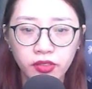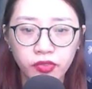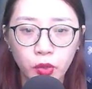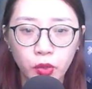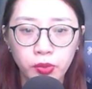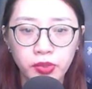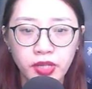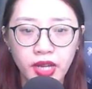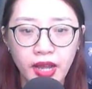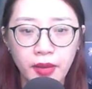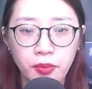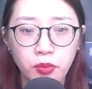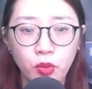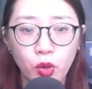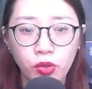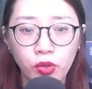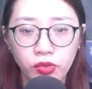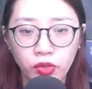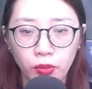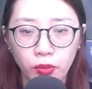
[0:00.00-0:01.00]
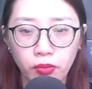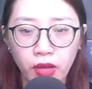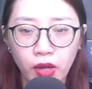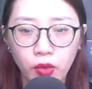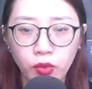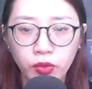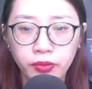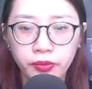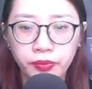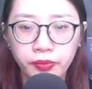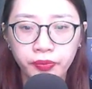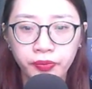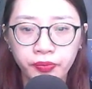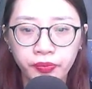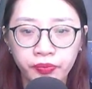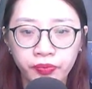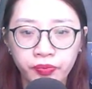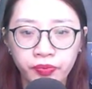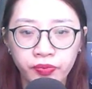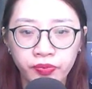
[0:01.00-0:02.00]
phun ra một ngụm máu.
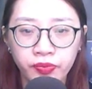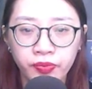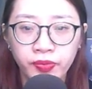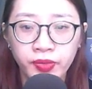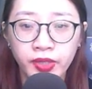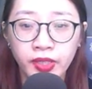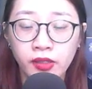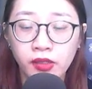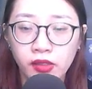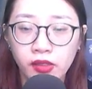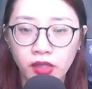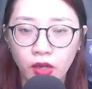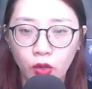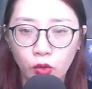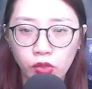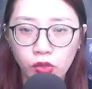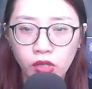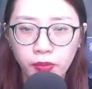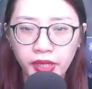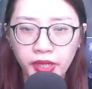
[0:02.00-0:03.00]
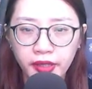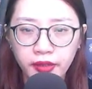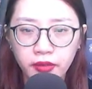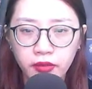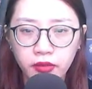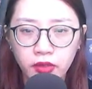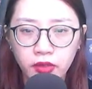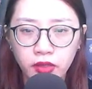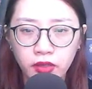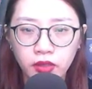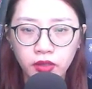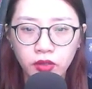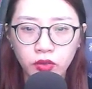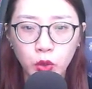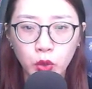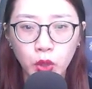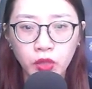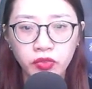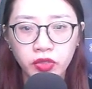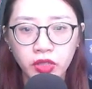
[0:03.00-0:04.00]
Cậu có biết,
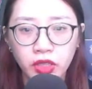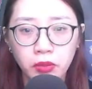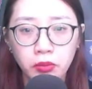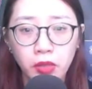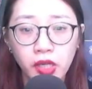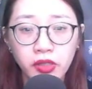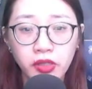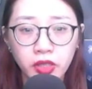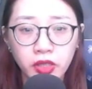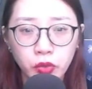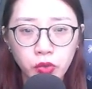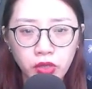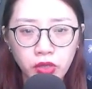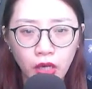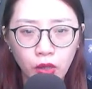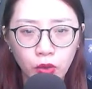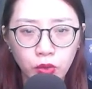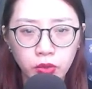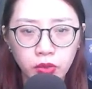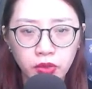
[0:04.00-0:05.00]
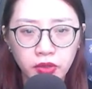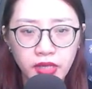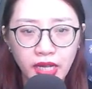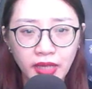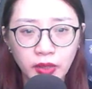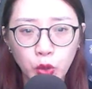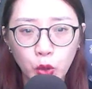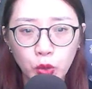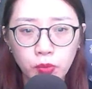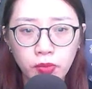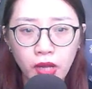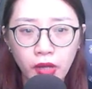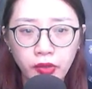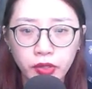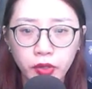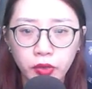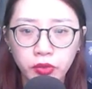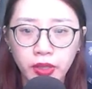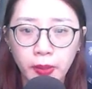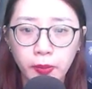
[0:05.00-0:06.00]
tôi vừa mới cứu cậu đã tốn bao
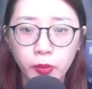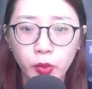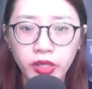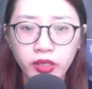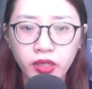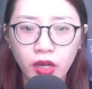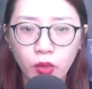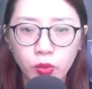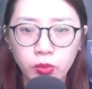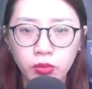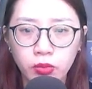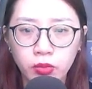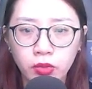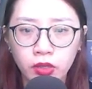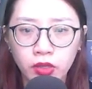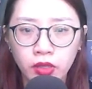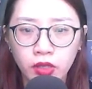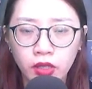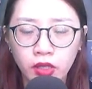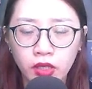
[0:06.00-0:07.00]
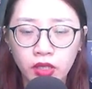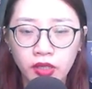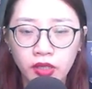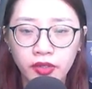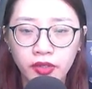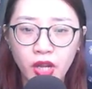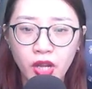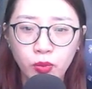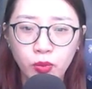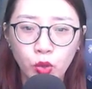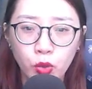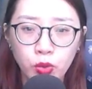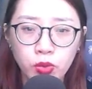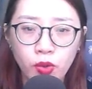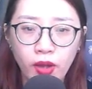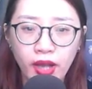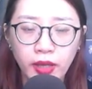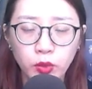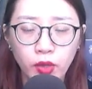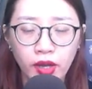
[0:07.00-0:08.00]
nhiêu tâm huyết không? Nếu muốn
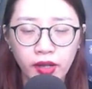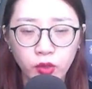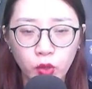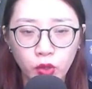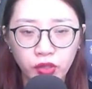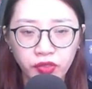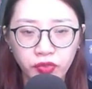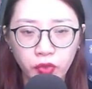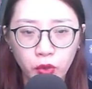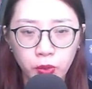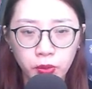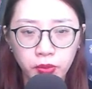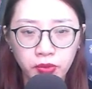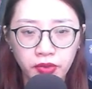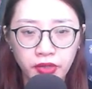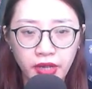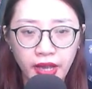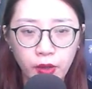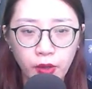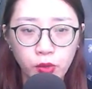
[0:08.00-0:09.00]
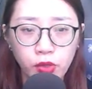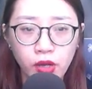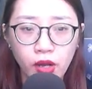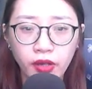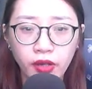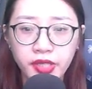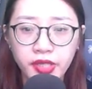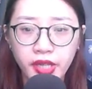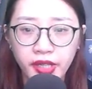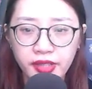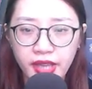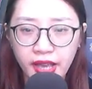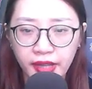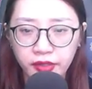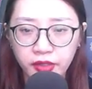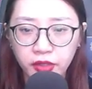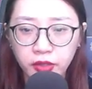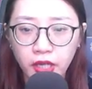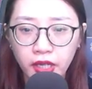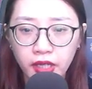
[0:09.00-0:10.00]
hoàn toàn khôi phục Nào có dễ dàng
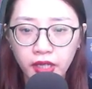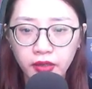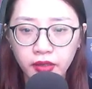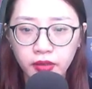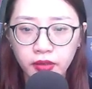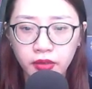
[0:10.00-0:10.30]
như thế